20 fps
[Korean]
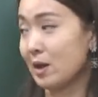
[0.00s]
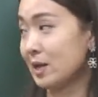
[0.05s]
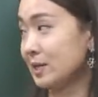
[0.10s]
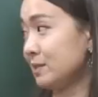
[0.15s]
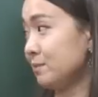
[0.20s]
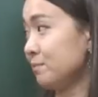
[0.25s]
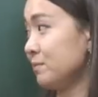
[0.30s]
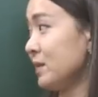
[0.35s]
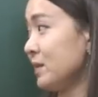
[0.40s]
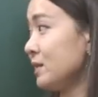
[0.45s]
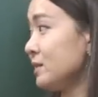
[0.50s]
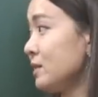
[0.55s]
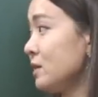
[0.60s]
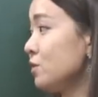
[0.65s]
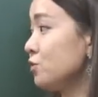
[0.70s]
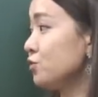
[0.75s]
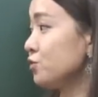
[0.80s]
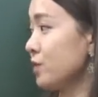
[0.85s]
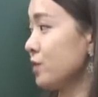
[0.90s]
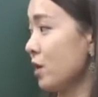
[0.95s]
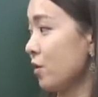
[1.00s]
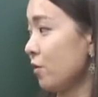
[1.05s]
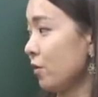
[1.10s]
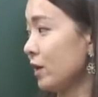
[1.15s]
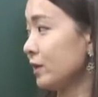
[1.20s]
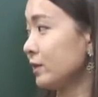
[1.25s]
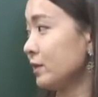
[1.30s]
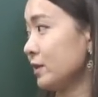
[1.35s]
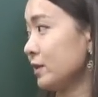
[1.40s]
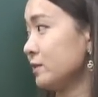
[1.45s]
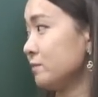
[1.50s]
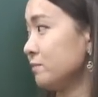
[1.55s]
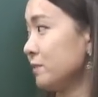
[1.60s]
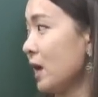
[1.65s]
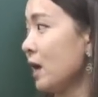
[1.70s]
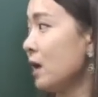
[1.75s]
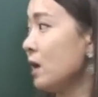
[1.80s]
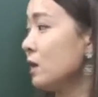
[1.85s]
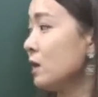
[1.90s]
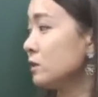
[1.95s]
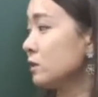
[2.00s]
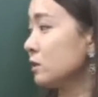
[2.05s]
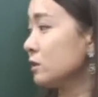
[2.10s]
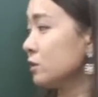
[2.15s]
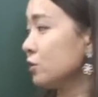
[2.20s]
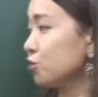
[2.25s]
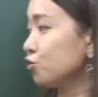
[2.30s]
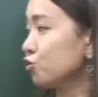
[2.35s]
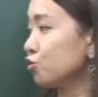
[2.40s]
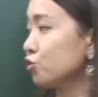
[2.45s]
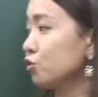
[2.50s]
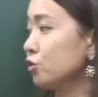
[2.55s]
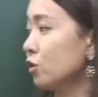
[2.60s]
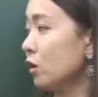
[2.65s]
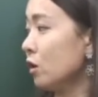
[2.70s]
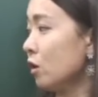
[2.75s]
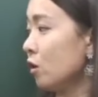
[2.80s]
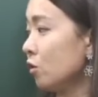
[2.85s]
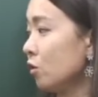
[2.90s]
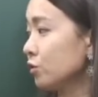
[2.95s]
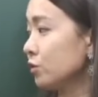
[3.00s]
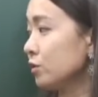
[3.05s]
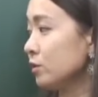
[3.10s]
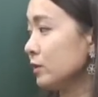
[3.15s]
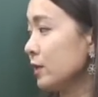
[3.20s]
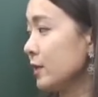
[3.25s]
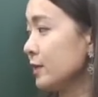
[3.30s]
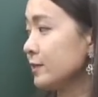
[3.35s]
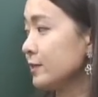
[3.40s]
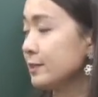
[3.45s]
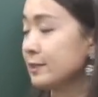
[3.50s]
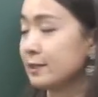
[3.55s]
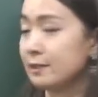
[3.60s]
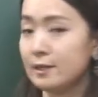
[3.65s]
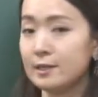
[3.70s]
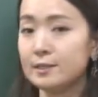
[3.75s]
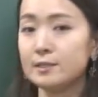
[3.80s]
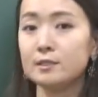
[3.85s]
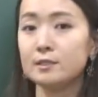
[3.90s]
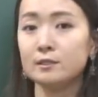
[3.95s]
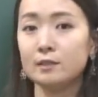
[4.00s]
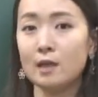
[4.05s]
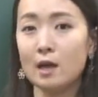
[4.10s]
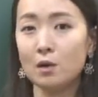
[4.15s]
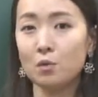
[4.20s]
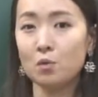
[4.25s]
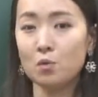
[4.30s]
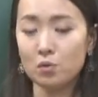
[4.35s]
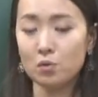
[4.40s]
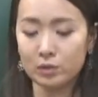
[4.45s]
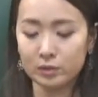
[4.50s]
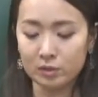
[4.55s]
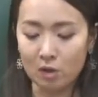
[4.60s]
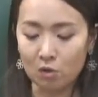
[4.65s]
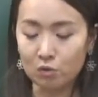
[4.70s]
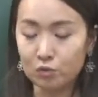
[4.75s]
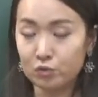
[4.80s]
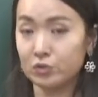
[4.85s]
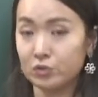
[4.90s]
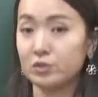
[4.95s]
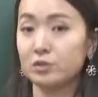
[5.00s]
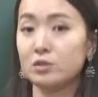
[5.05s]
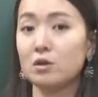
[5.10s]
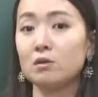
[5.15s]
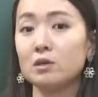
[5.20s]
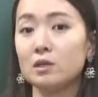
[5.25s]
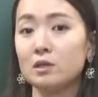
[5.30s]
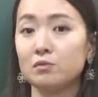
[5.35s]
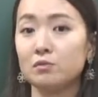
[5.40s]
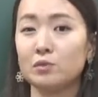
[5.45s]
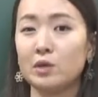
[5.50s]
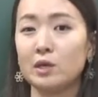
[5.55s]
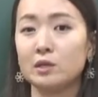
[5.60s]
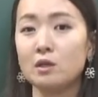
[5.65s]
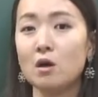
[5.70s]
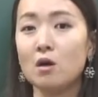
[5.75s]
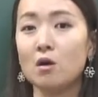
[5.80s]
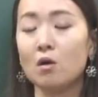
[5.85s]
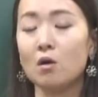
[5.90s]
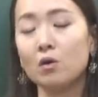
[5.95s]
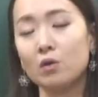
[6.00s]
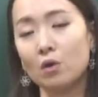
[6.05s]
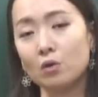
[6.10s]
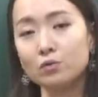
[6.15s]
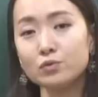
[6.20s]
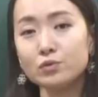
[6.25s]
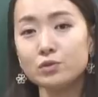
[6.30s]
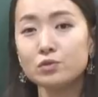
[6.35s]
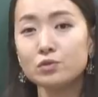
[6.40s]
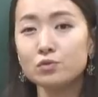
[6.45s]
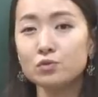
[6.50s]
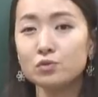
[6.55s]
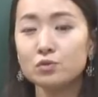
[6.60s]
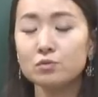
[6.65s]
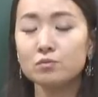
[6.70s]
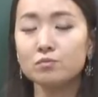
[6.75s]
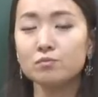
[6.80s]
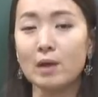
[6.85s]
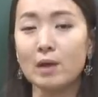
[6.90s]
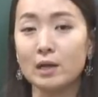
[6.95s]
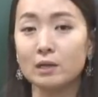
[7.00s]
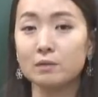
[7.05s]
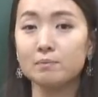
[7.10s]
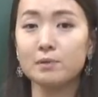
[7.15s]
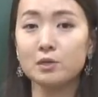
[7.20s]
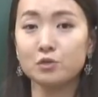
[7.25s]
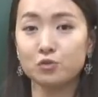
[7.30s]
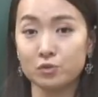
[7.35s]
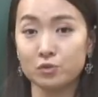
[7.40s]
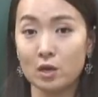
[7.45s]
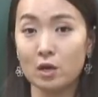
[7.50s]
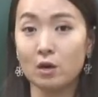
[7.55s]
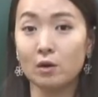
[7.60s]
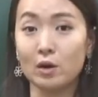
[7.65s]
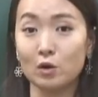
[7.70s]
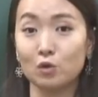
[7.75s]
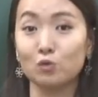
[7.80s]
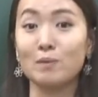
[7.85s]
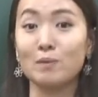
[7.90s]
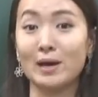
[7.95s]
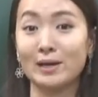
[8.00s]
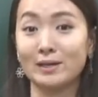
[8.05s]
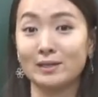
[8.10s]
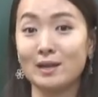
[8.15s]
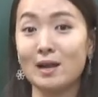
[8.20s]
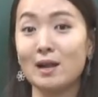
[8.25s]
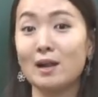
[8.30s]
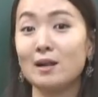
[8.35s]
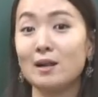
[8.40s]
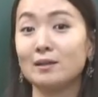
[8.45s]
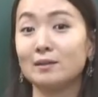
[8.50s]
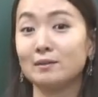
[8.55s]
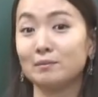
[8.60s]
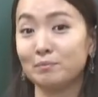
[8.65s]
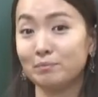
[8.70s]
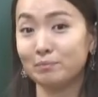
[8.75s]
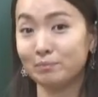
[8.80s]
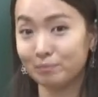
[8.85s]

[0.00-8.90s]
왔습니다. 세워주세요.가 되겠습니다. 자, 그리고 어떨 때는 이제 택시를 타고 그 영수증 처리를 위해서 영수증 좀 발급해주세요. 라고 말을 할